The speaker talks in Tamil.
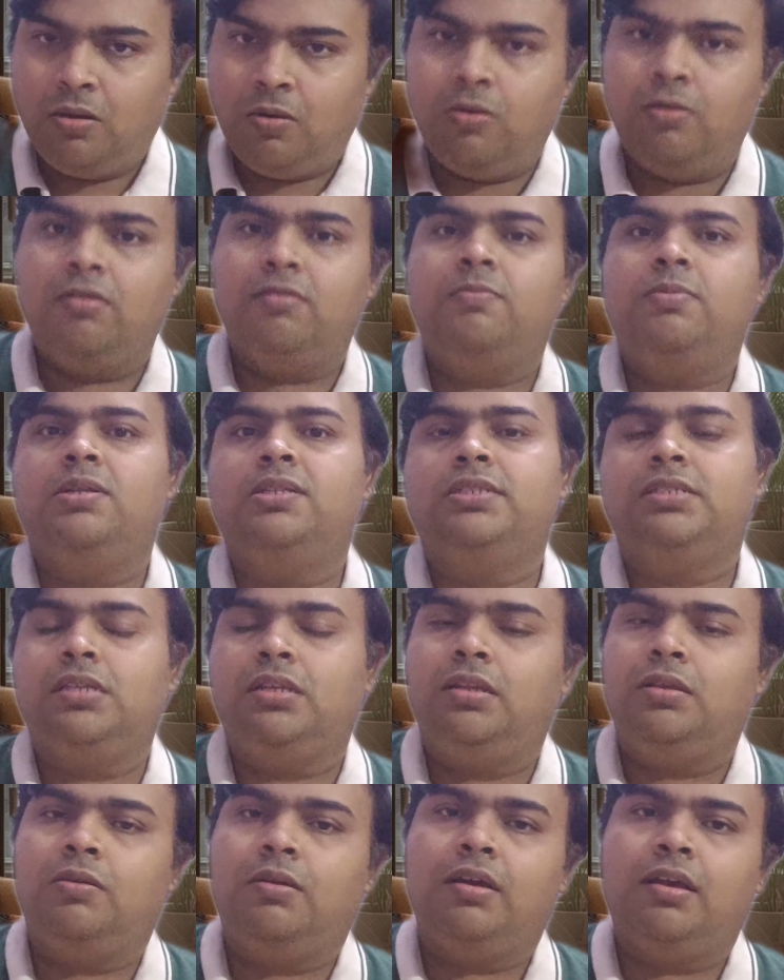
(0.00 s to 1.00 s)
குளோபல்
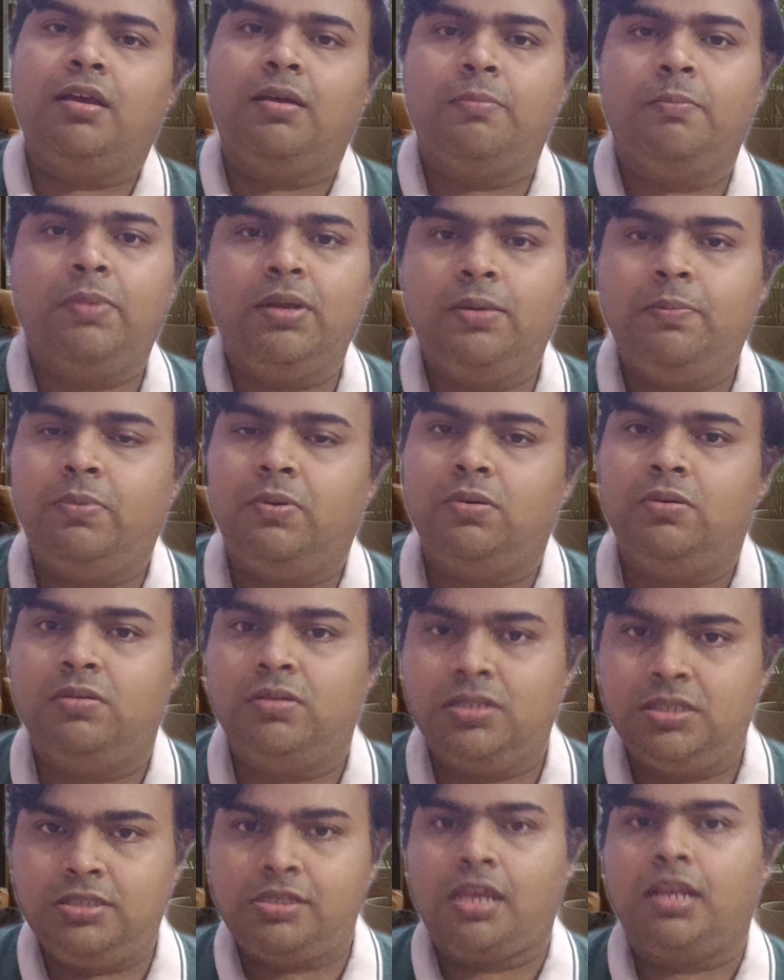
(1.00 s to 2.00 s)
சிட்டியோட கம்பீட்
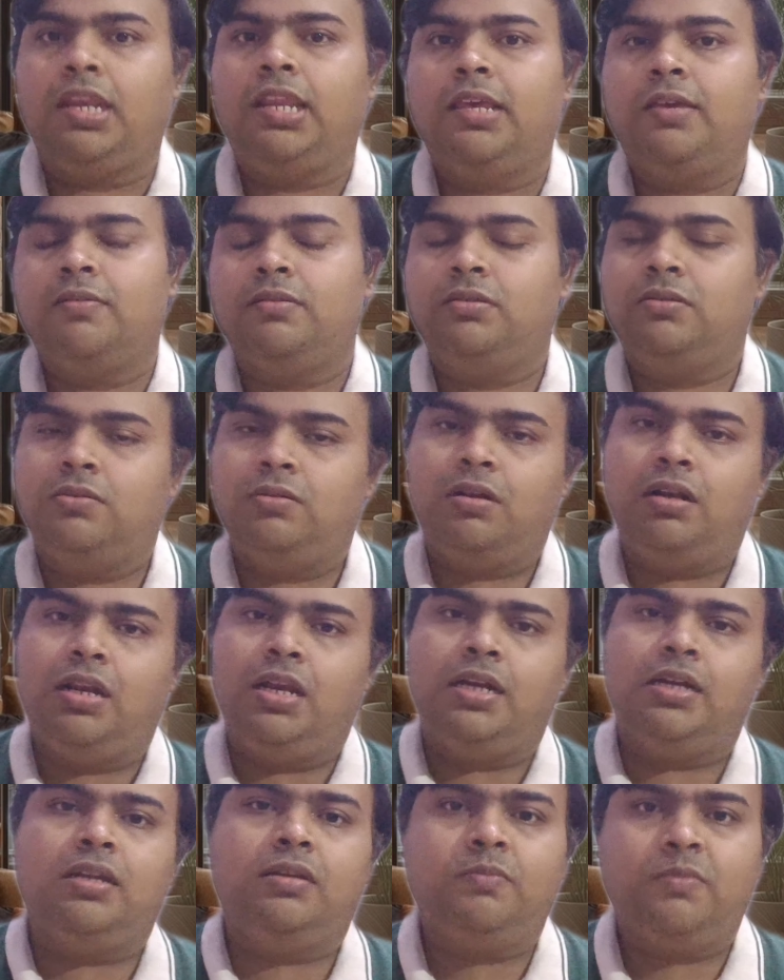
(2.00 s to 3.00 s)
பண்ணோம் சென்னை வந்து ஒரு
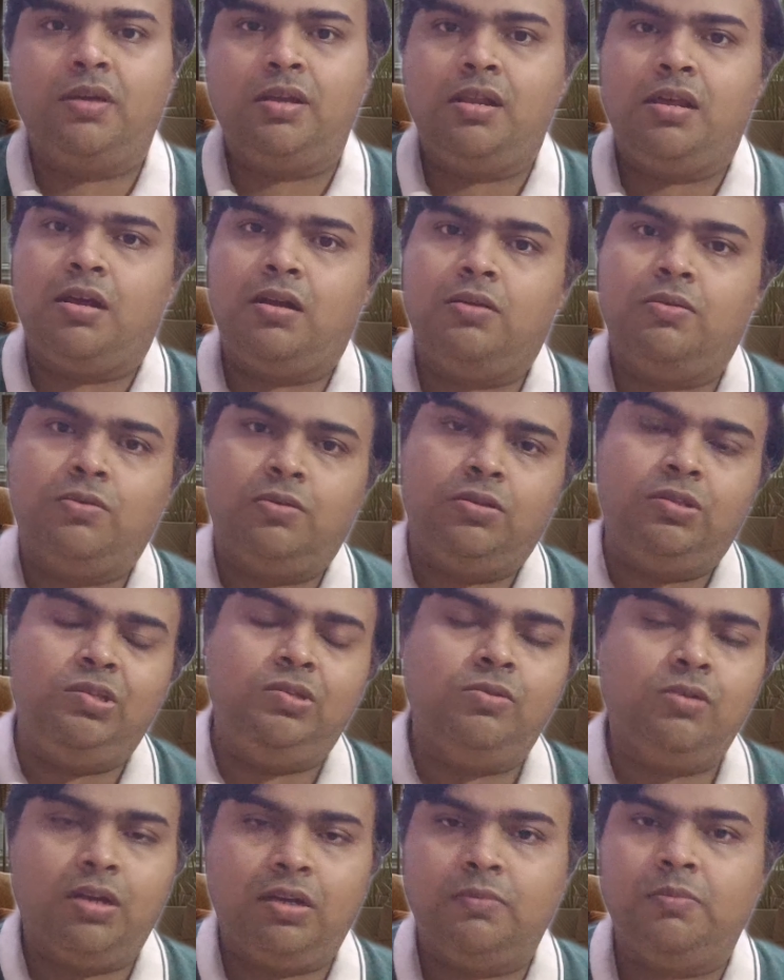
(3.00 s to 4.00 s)
லண்டன் மாதிரி ஆனோம் ஒரு
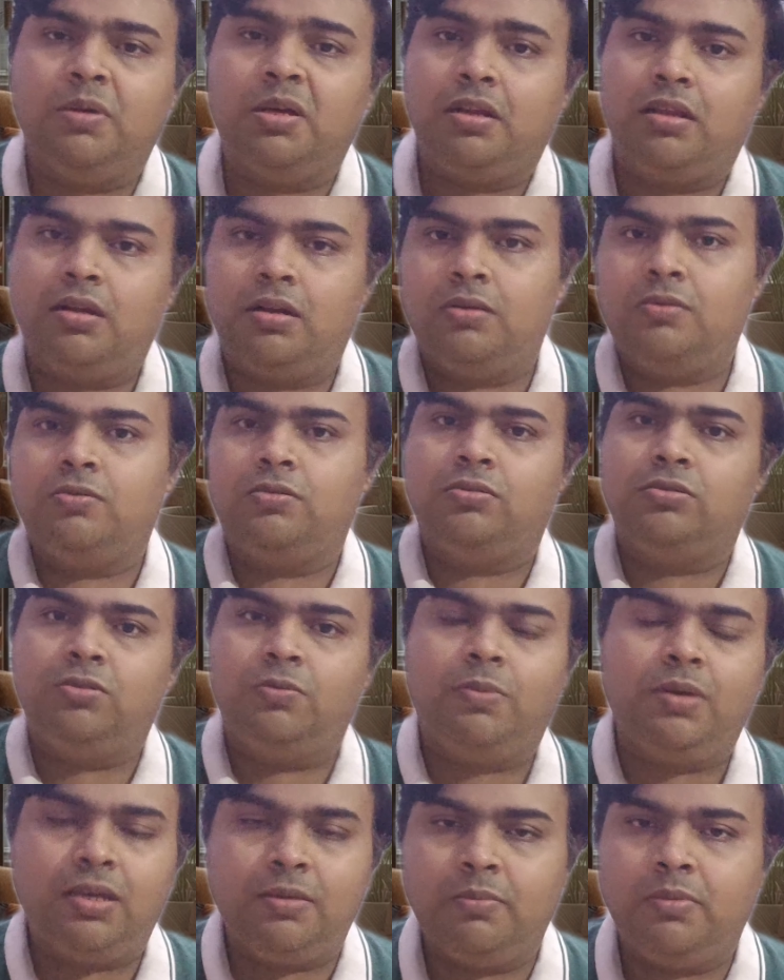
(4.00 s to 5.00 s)
நியூயார்க் மாதிரி ஆனோம் ஒரு
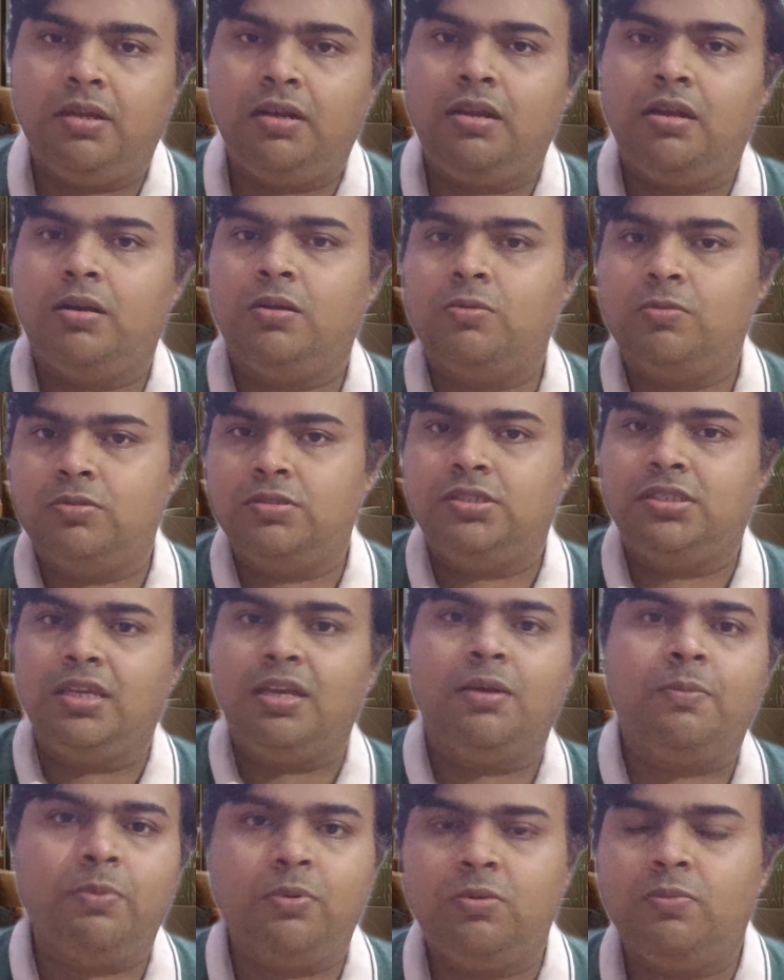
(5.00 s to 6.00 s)
துபாய் மாதிரி ஆனோம் ஒரு
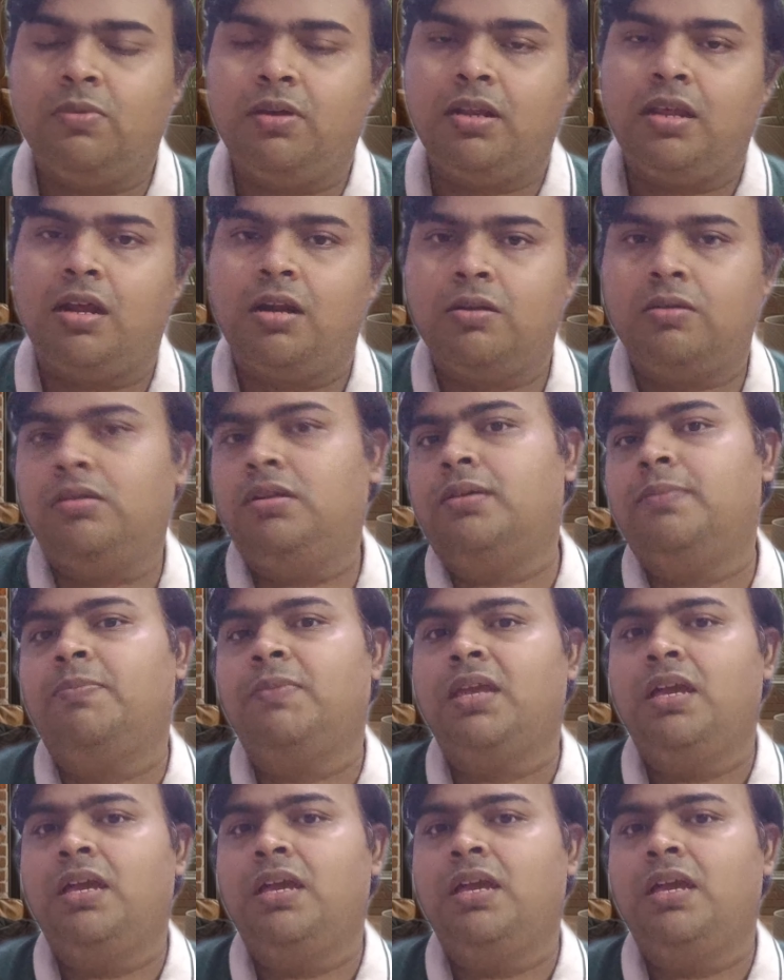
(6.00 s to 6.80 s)
சிங்கப்பூர் மாதிரி ஆனோன்னு